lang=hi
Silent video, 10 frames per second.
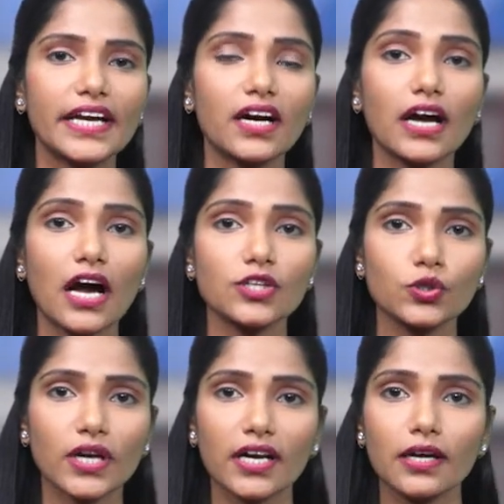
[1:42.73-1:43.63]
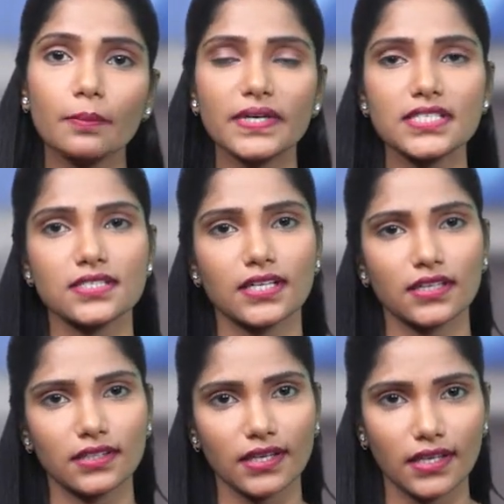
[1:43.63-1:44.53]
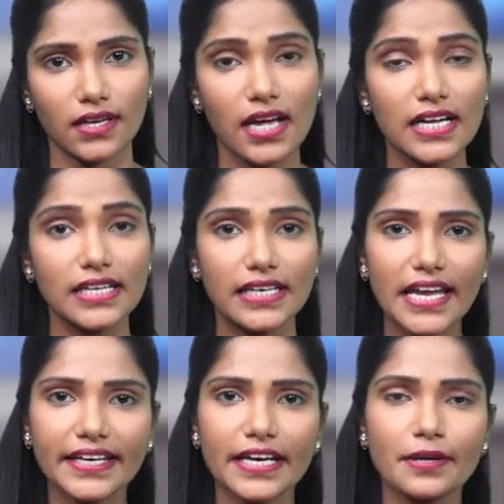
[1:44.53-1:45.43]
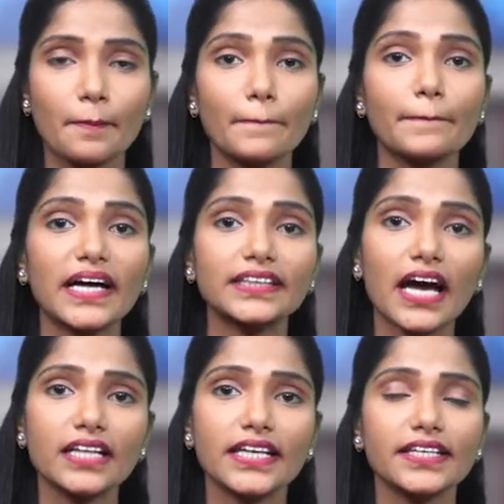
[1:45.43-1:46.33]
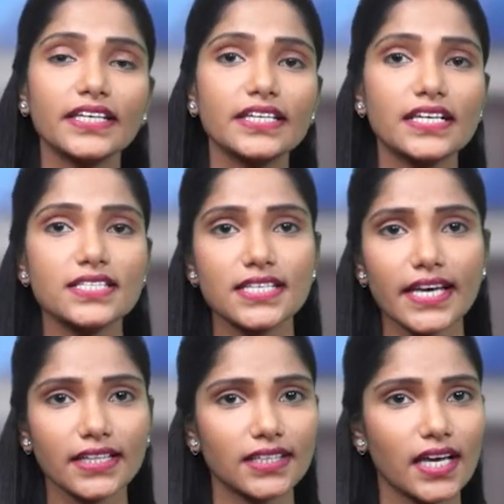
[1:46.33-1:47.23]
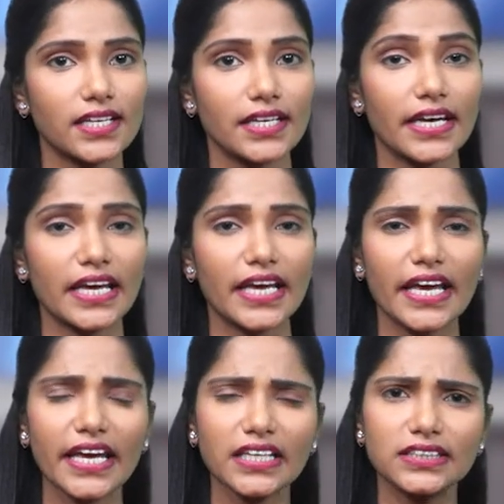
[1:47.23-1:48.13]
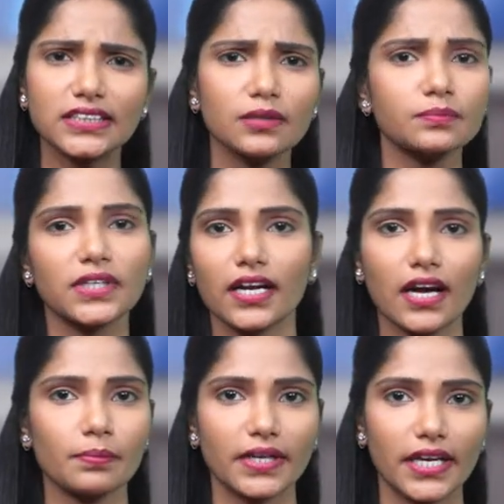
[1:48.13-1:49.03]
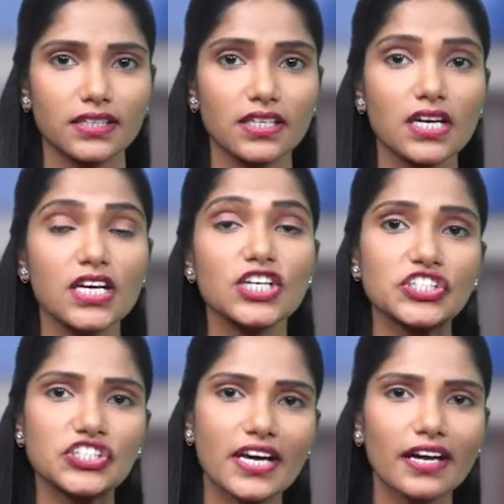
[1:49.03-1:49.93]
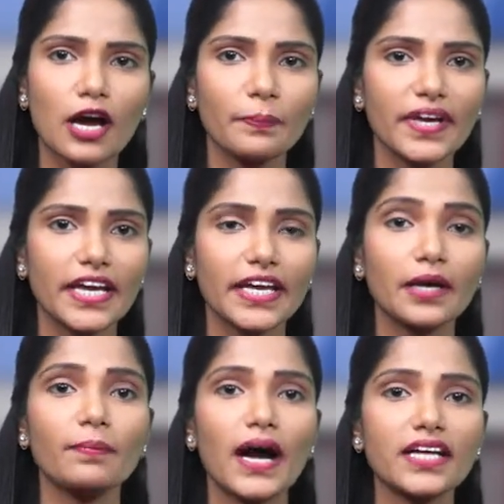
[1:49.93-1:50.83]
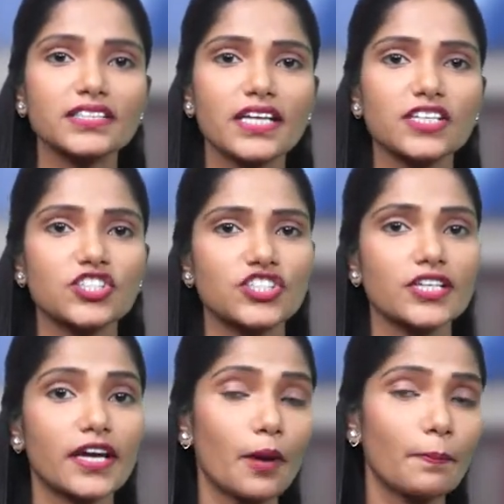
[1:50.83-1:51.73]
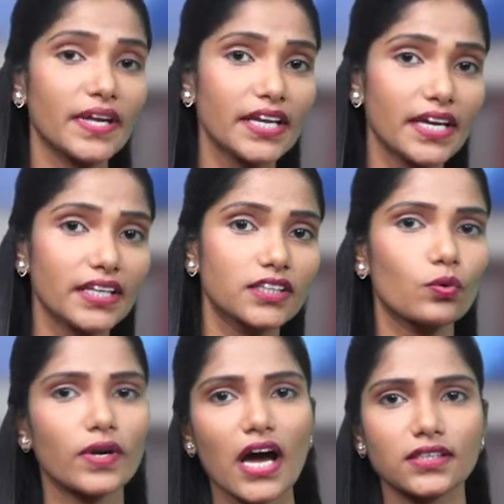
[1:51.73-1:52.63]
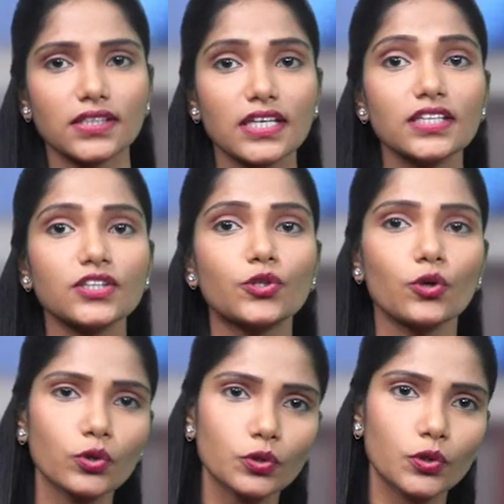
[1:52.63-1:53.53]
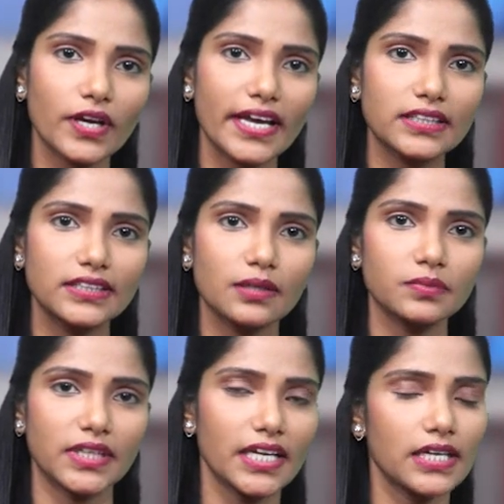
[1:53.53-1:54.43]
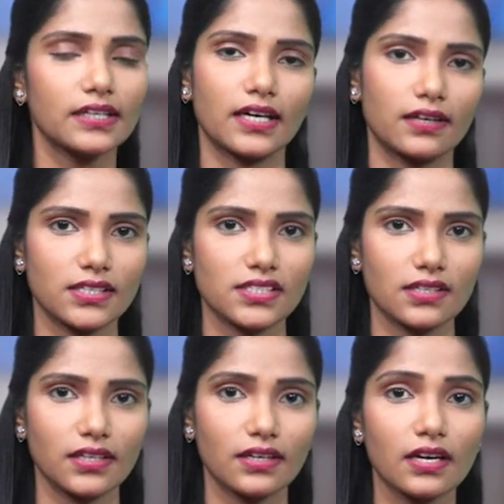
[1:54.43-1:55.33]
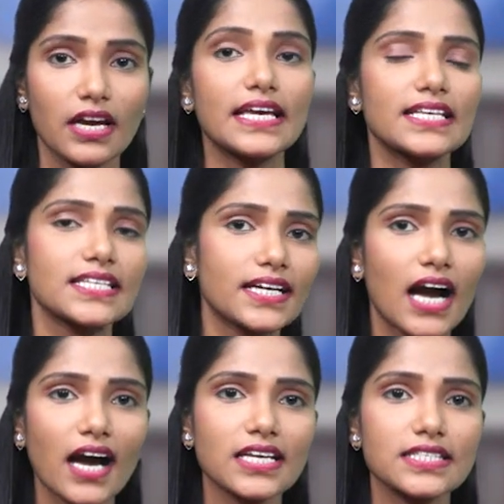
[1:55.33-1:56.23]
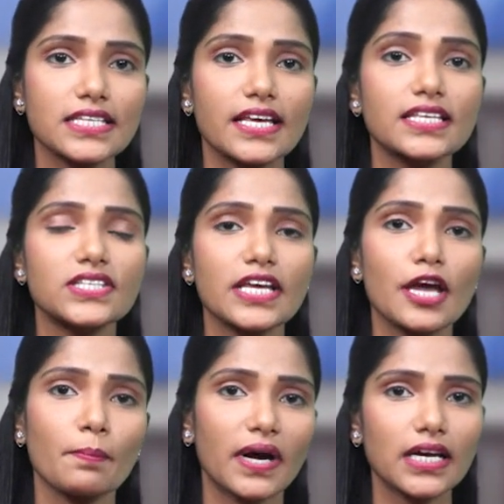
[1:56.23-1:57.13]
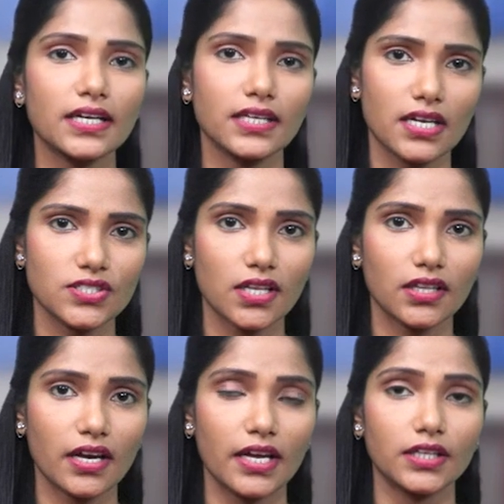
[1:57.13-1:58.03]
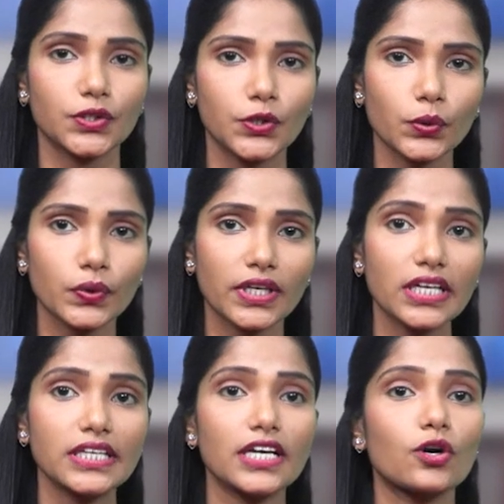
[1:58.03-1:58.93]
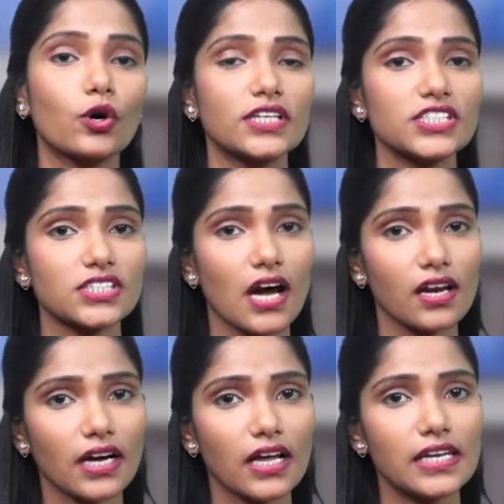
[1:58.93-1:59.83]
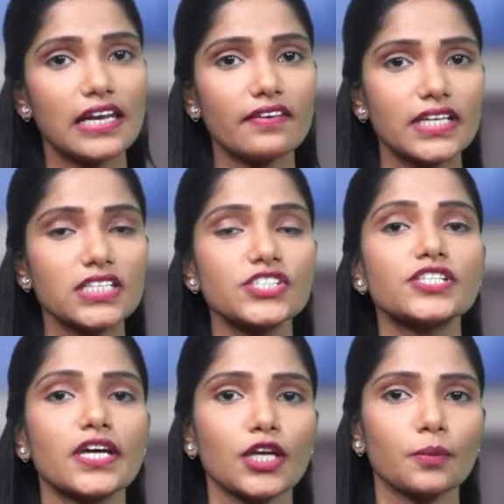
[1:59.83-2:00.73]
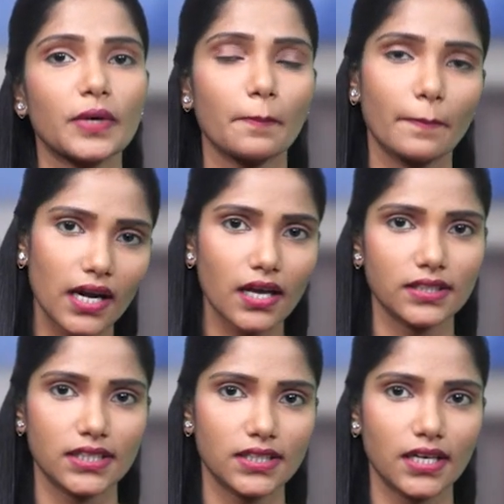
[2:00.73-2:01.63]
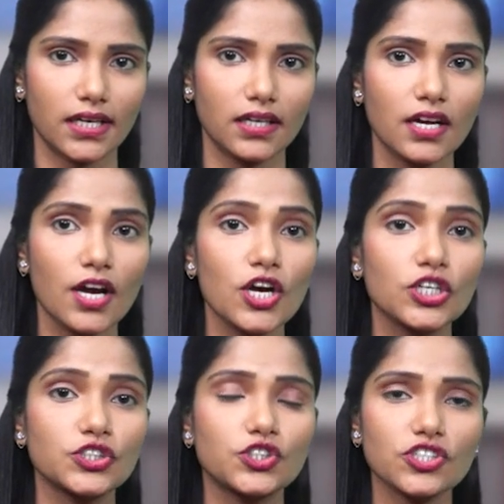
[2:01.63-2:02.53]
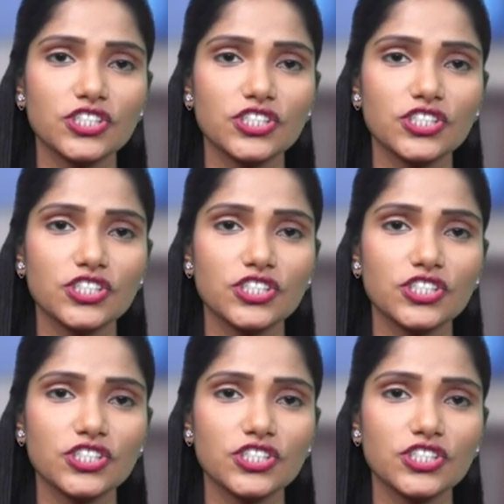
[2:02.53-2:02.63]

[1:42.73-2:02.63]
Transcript: या काजू खाना पसंद करते हैं लेकिन बता दे कि यह सेहत के लिए एकदम खराब है शराब पीने के बाद या शराब पीने के दौरान इन दोनों को एकदम नहीं खाना चाहिए इसे खाने से इसलिए मना किया जाता है क्योंकि यह कोलेस्ट्रॉल का लेवल शरीर में बढ़ा देता है जो